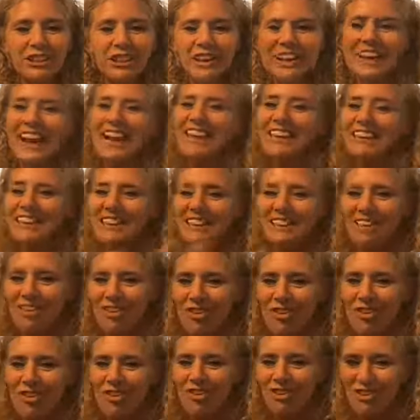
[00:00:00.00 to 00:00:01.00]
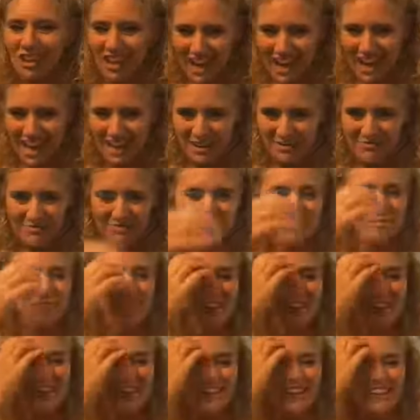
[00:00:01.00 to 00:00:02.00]
cercare di collocarmi
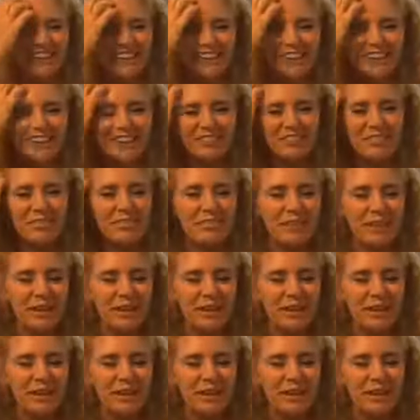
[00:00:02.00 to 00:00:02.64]
per,